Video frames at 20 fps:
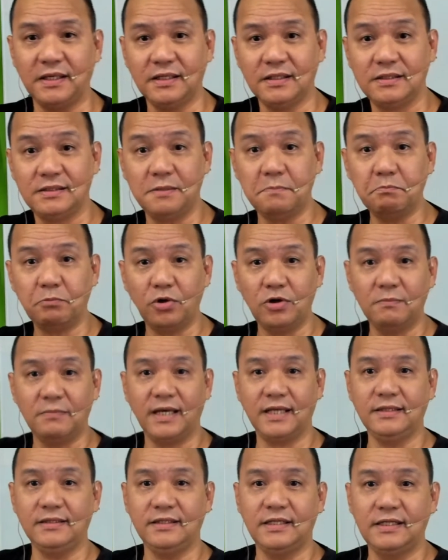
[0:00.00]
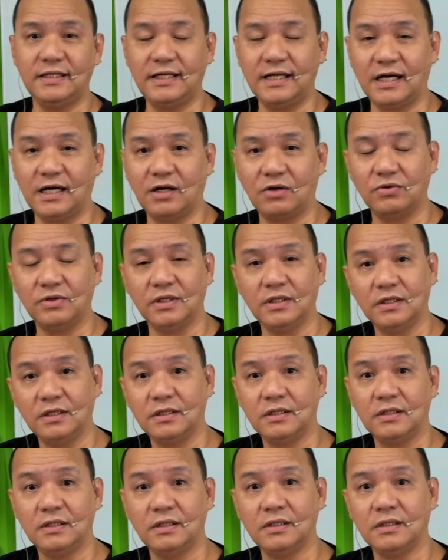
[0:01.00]
Simple-minded lang ako. Eh.
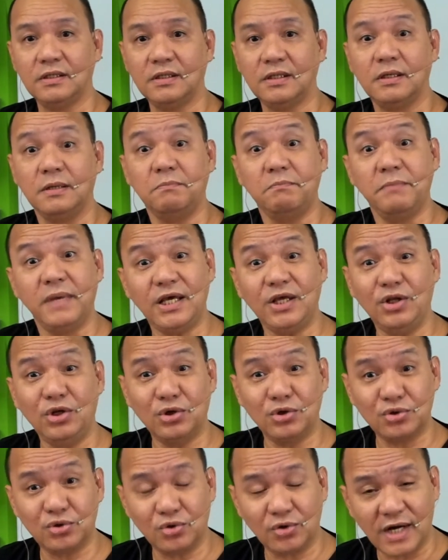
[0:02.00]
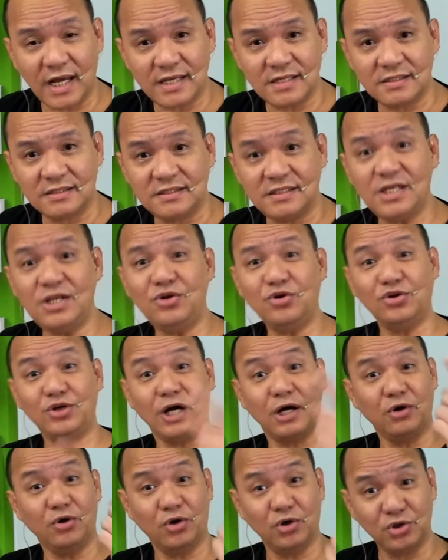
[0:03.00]
May inauthorize. Sino
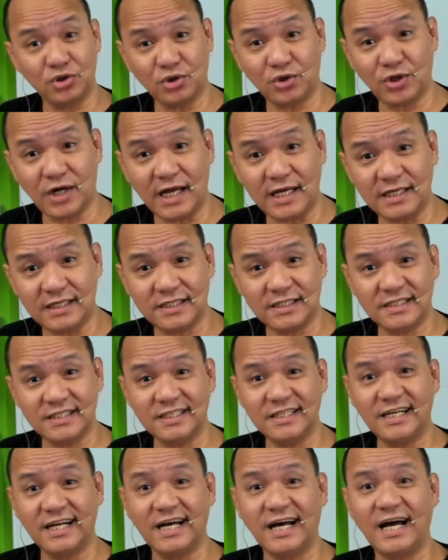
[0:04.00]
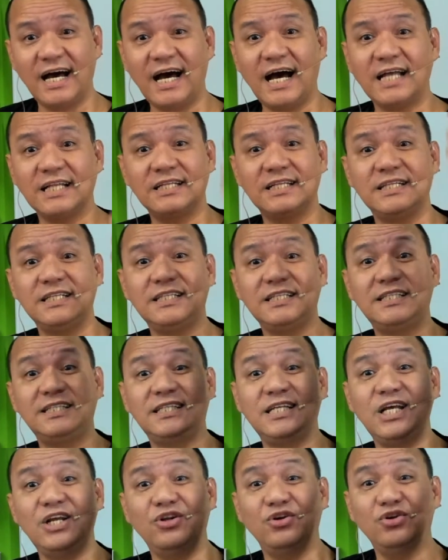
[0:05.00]
nag-authorize? At
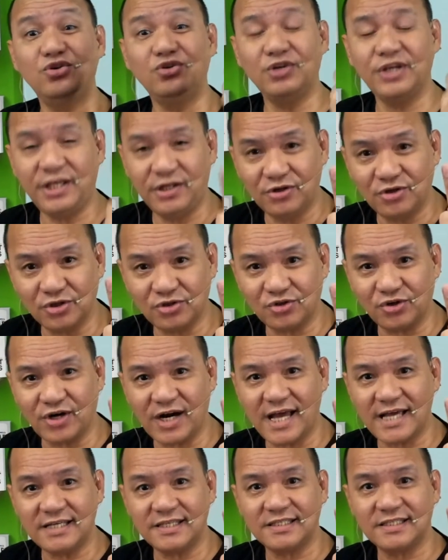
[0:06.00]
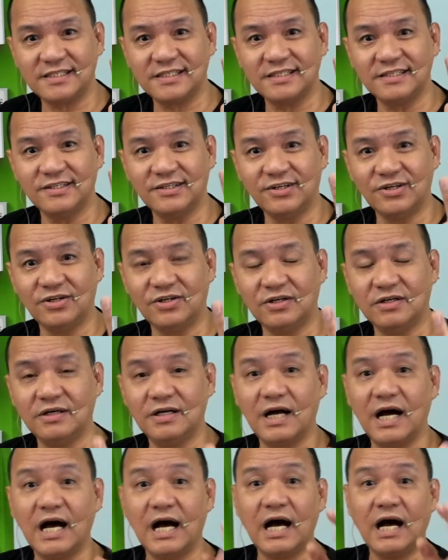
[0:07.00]
sino yung inauthorize? Oh.
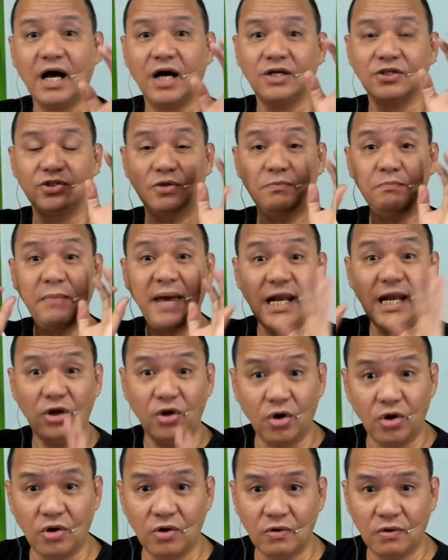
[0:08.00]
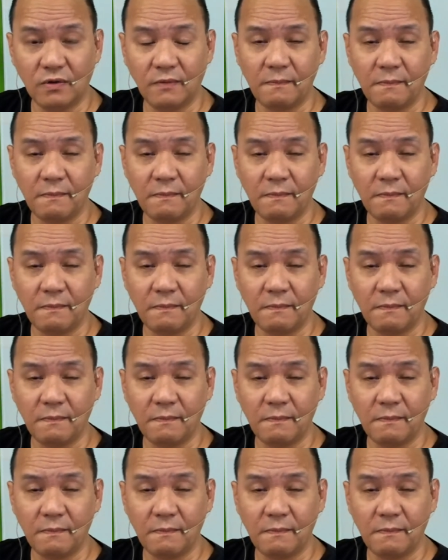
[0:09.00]
So may law.